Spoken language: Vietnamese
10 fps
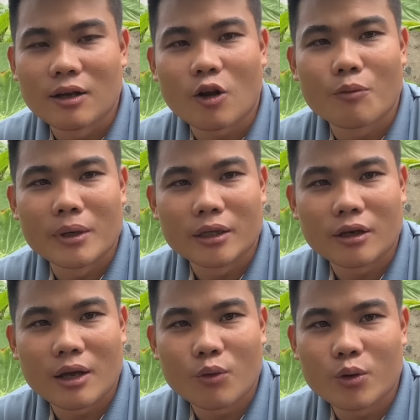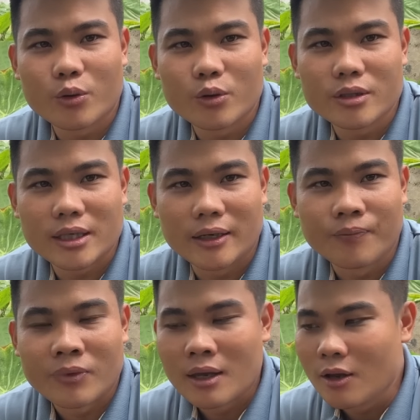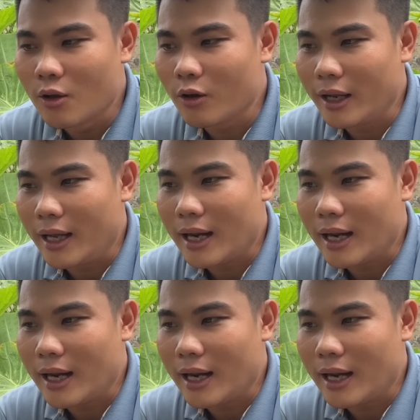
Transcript: con mình thôi hả quý cô chú anh chị có lẽ